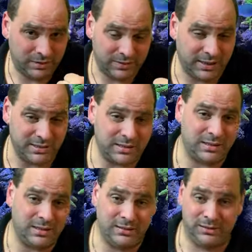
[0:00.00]
dass es...
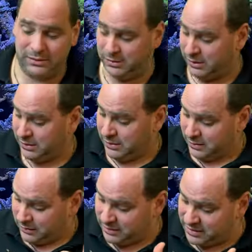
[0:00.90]
Äh,
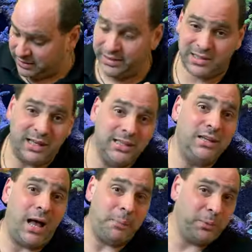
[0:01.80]
nicht
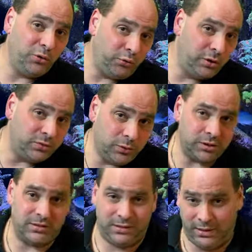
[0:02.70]
kristallin abgefüllt
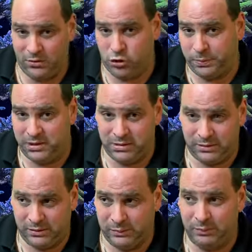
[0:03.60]
wird. Also sprich,
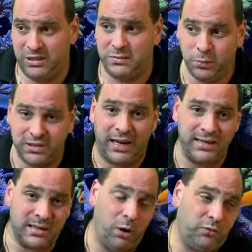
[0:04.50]
ähm, es muss
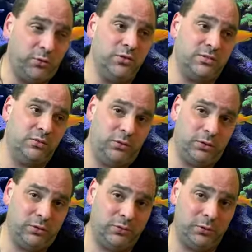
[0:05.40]
alles aufgelöst und
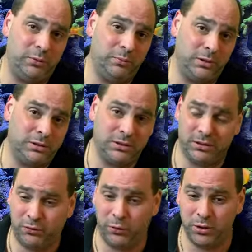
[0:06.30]
ver vom,
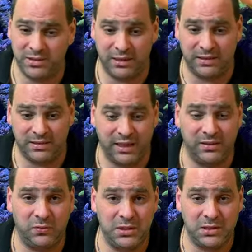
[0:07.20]
äh, verrührt sein, das ist
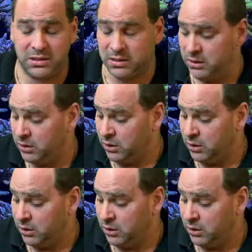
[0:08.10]
ganz wichtig.